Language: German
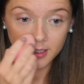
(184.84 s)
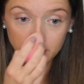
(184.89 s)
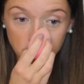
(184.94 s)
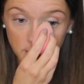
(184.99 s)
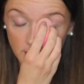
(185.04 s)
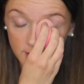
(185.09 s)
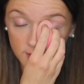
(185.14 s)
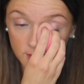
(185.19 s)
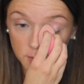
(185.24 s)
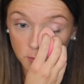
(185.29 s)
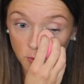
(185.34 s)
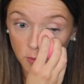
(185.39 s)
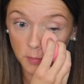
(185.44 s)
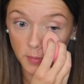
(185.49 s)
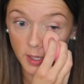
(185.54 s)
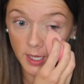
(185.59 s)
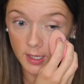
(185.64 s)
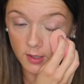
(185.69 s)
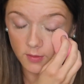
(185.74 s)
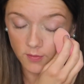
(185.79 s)
sind im ersten
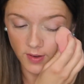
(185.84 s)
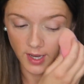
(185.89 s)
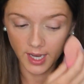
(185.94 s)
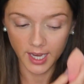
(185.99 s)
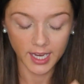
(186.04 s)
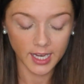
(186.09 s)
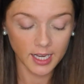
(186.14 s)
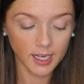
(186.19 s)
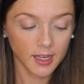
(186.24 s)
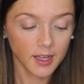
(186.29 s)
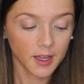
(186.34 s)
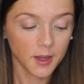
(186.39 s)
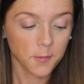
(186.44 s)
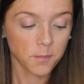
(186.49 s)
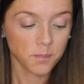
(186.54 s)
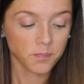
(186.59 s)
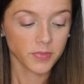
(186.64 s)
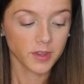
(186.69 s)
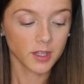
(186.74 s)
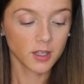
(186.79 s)
Moment, weil
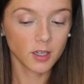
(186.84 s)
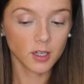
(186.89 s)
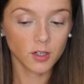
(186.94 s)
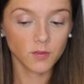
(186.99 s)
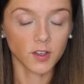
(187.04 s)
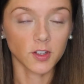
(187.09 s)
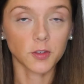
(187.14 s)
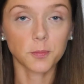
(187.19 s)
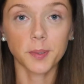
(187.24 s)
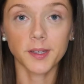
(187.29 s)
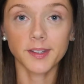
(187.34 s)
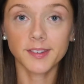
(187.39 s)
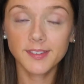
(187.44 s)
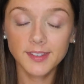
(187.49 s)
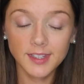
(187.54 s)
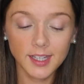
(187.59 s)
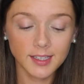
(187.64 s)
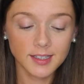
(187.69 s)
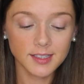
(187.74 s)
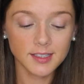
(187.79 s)
irgendwas
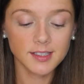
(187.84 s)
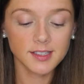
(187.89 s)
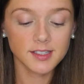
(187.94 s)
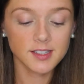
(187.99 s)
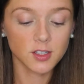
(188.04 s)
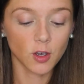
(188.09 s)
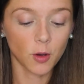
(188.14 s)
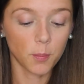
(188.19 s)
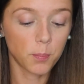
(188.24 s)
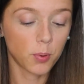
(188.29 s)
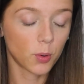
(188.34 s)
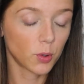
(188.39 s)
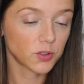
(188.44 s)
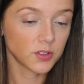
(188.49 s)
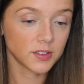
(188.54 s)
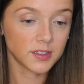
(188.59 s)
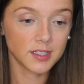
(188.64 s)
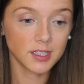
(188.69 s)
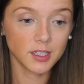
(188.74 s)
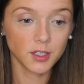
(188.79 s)
passiert ist, ob
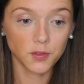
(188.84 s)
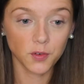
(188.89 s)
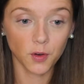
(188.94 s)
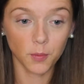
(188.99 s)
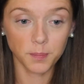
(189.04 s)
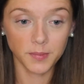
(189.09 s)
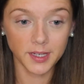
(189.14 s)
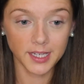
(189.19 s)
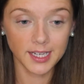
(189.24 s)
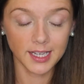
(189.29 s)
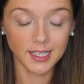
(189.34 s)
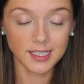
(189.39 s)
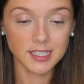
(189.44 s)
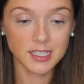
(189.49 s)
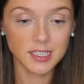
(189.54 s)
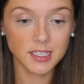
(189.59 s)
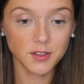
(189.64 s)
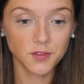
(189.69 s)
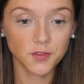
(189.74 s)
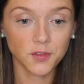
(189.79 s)
positiv, ob
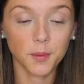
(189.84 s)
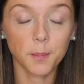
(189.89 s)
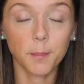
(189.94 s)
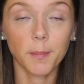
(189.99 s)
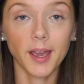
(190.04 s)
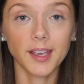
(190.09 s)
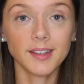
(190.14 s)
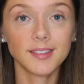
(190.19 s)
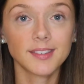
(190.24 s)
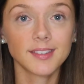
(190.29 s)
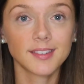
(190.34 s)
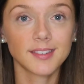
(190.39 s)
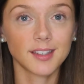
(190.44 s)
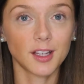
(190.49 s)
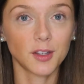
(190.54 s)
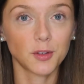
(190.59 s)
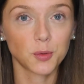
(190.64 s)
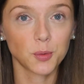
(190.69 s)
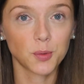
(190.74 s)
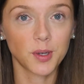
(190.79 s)
negativ, meistens
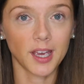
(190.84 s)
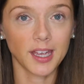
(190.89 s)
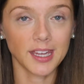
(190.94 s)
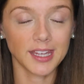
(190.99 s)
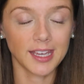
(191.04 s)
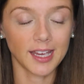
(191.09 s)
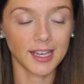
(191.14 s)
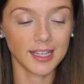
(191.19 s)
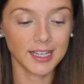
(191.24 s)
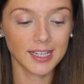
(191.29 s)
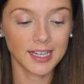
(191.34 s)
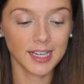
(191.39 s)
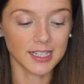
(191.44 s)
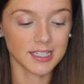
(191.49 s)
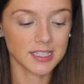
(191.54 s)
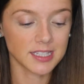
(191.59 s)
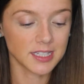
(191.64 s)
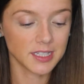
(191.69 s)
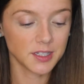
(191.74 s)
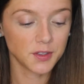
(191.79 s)
dann sogar eher
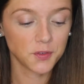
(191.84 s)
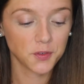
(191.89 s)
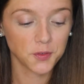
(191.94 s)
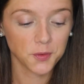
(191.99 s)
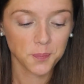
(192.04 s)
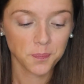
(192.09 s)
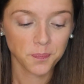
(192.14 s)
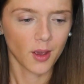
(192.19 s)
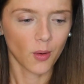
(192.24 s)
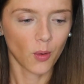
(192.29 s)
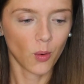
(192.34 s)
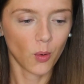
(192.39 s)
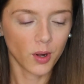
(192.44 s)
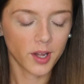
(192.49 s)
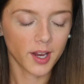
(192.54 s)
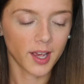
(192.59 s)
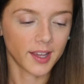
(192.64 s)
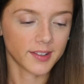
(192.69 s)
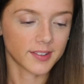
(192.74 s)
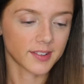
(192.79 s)
negativ.
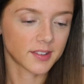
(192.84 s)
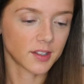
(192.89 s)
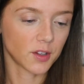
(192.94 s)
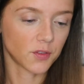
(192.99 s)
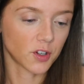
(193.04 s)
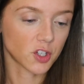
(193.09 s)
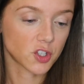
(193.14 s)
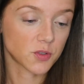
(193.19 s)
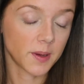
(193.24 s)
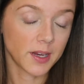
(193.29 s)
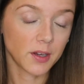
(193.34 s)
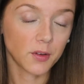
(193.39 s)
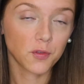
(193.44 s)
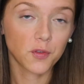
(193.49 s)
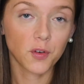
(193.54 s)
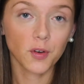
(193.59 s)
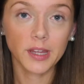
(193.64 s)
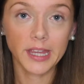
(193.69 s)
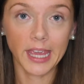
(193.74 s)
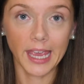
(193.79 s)
Oder es ist eine Verschwendung
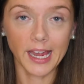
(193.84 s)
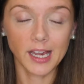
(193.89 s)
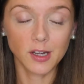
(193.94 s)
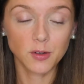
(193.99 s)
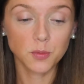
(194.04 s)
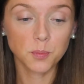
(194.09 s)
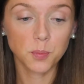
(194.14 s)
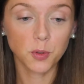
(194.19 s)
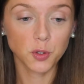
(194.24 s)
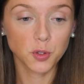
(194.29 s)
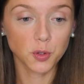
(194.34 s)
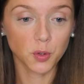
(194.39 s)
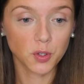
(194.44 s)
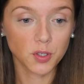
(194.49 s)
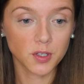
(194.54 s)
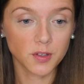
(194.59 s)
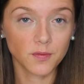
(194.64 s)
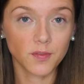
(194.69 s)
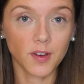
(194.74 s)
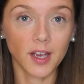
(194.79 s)
von Geld und
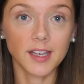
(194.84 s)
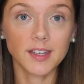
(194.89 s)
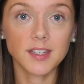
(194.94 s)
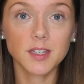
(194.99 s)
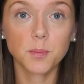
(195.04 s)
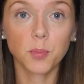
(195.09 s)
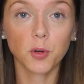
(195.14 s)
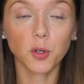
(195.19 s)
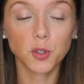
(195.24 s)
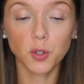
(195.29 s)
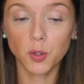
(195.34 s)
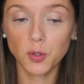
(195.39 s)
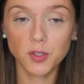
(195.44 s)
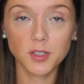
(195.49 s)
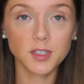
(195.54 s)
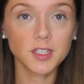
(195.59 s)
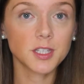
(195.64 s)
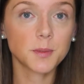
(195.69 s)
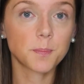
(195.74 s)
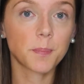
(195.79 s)
Produkten, weil ich die
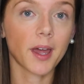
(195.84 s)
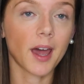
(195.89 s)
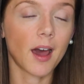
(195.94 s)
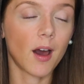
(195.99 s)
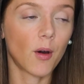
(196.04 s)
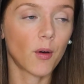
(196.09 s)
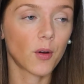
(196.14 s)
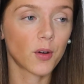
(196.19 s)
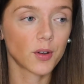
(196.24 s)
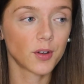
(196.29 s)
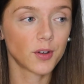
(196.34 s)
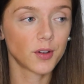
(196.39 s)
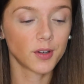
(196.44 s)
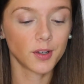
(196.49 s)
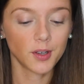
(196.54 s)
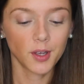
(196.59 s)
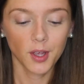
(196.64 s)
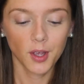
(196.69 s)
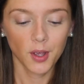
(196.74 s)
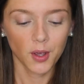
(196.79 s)
Produkte nicht
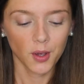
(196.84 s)
brauche